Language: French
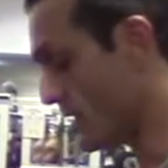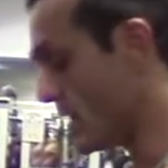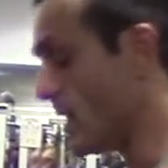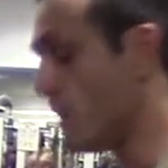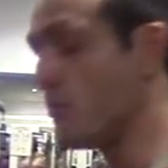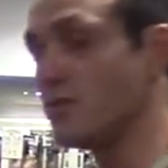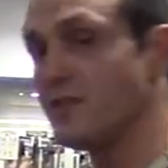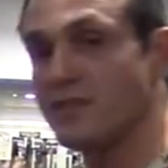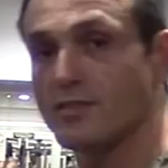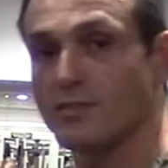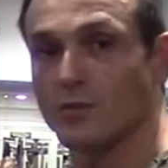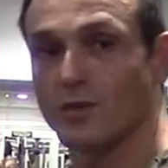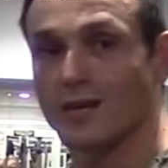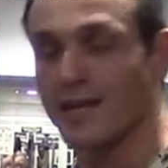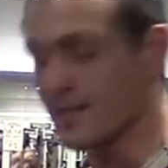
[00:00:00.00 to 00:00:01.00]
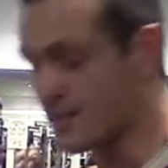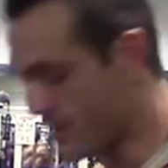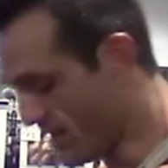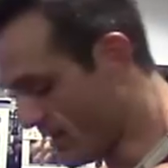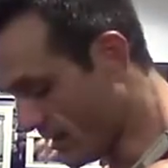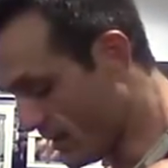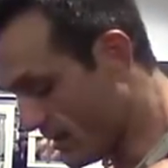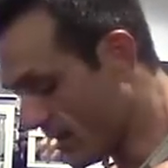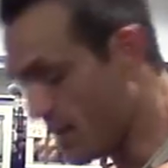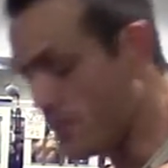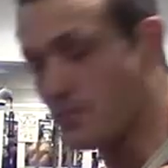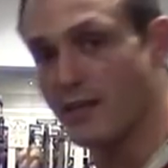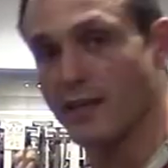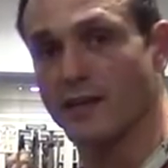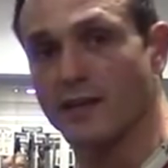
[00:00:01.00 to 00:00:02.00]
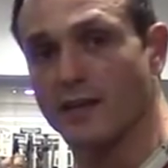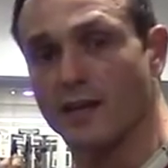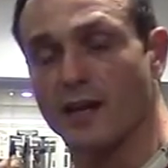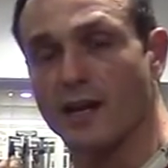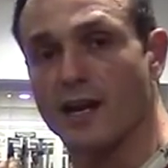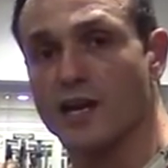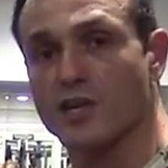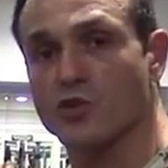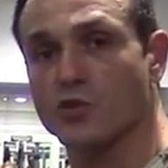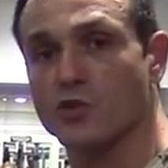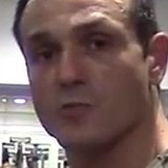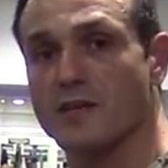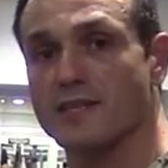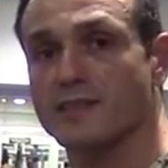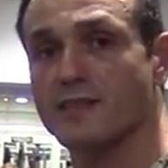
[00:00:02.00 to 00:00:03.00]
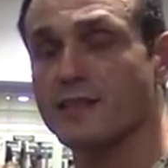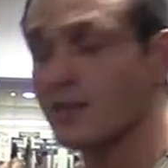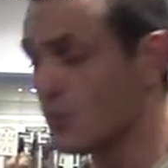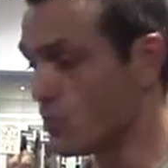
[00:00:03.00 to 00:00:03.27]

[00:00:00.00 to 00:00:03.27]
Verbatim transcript: La position classique, hein, les pieds largeur de bassin,